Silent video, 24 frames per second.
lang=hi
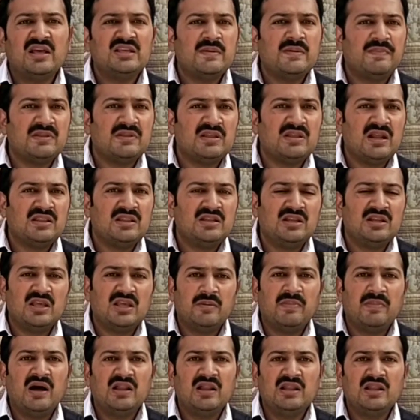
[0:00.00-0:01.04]
ये पंद्रह दिन
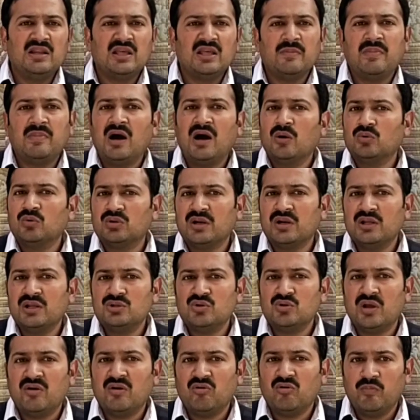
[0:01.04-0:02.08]
के बाद इनके बाल उतरने
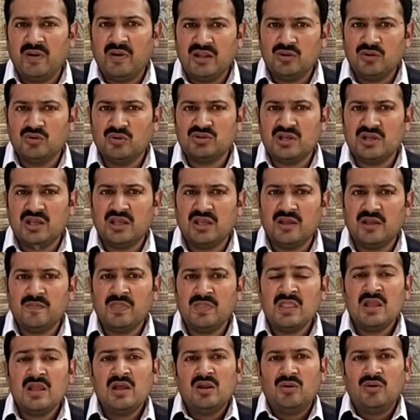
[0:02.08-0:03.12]
जो है वो बंद हो जाएंगे
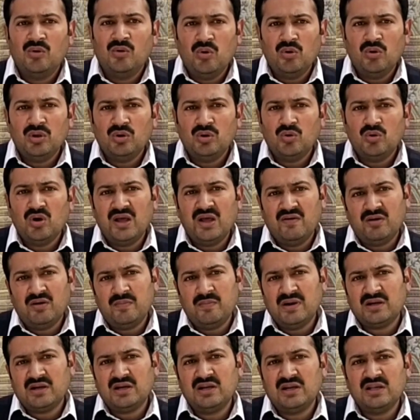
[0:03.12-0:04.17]
लोग इनको
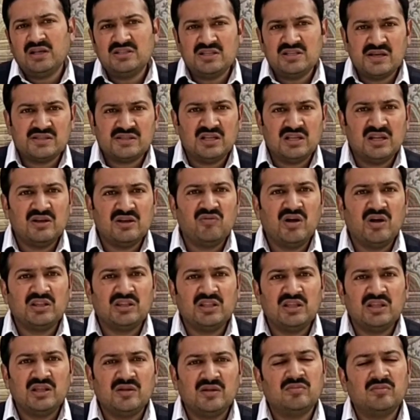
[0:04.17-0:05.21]
एवरमैक्टन के इंजेक्शन
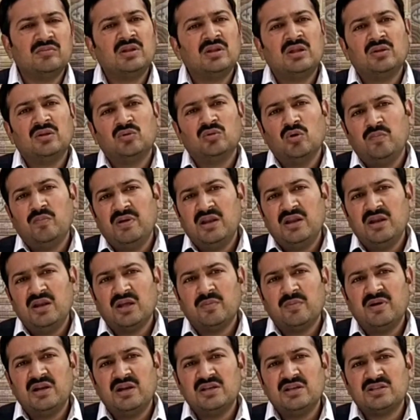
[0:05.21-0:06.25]
लगवाते हैं तो मेरी
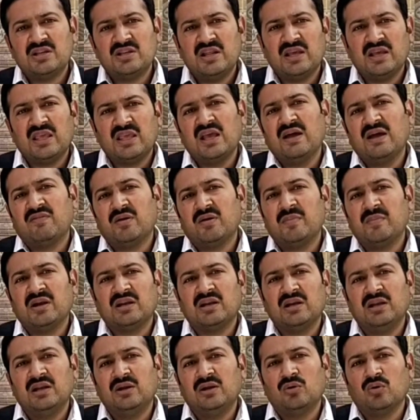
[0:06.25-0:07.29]
रिकमेंडेशन है कि
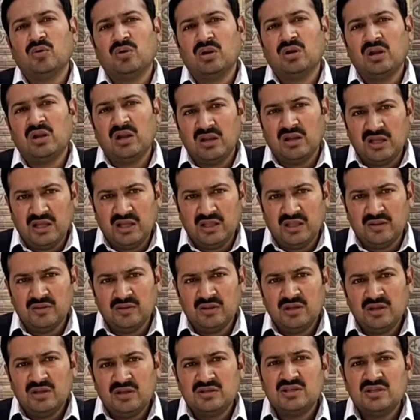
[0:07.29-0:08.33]
एवरमैक्टन इनको ना लगाए
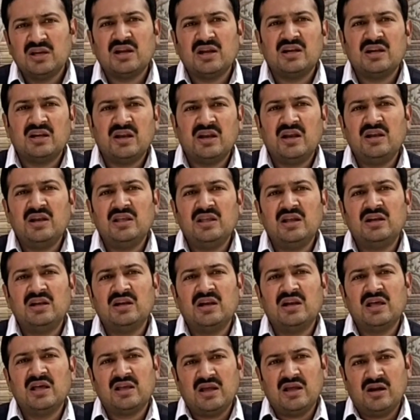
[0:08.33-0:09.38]
ये कंटे
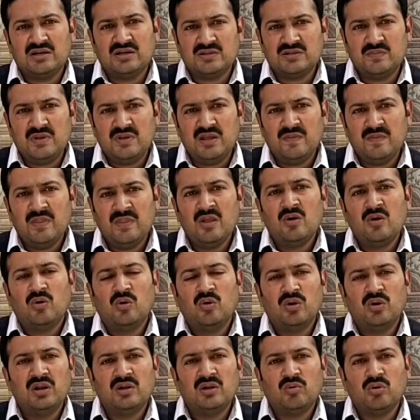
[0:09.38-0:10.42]
इंडिकेटेड है कार्ड्स
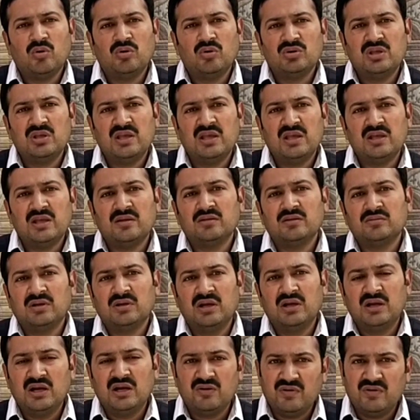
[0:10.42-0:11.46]
में और इनको ये
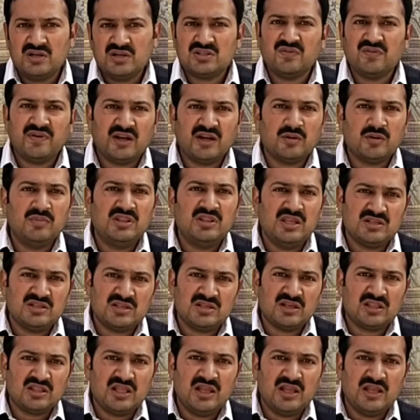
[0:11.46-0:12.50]
एडवर्स इफेक्ट भी दे
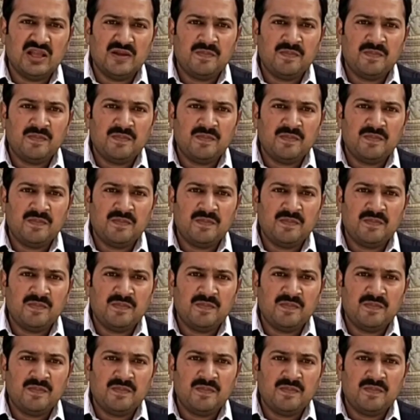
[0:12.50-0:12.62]
सकता